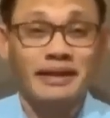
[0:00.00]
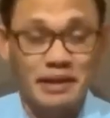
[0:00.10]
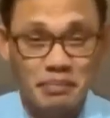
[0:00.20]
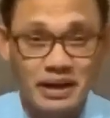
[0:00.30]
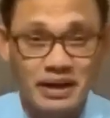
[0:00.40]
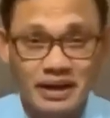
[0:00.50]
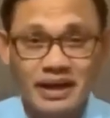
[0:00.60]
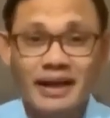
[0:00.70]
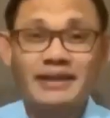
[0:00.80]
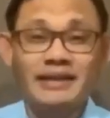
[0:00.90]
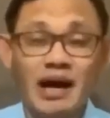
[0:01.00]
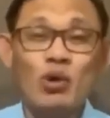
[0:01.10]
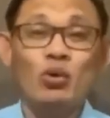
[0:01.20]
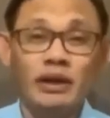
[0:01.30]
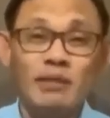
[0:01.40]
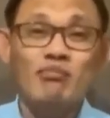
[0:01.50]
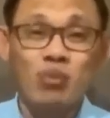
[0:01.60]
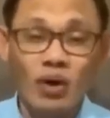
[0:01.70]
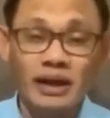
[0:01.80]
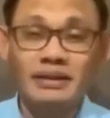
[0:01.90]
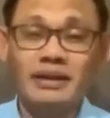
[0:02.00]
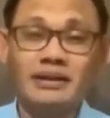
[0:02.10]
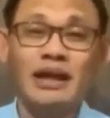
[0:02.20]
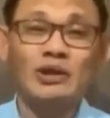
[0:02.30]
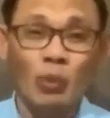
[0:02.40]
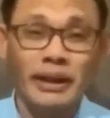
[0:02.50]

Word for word: ng gabi ng huling buwan ng